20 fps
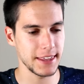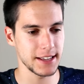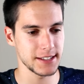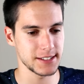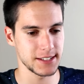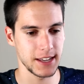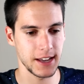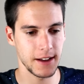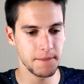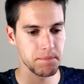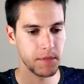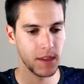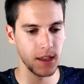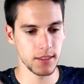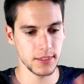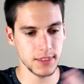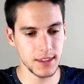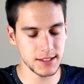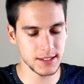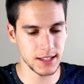ya sea
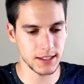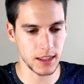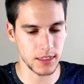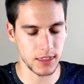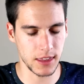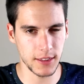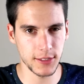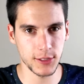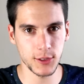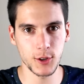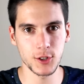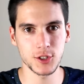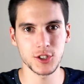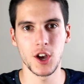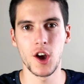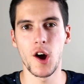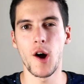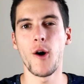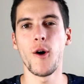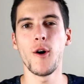de
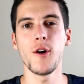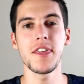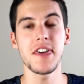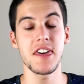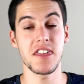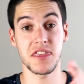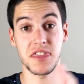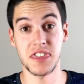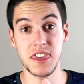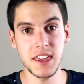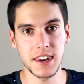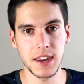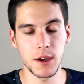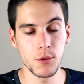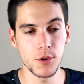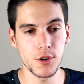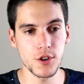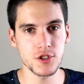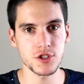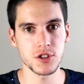700 o de 100
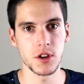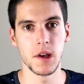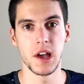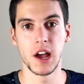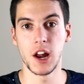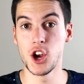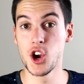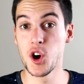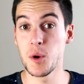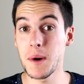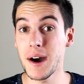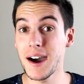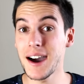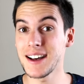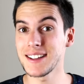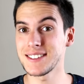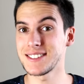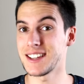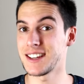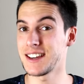euros, lo va
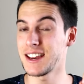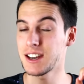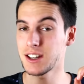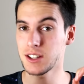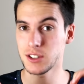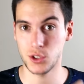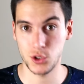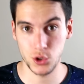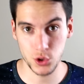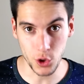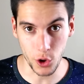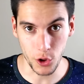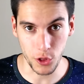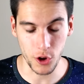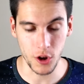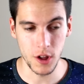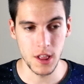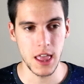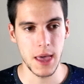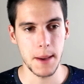a tener
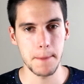todo.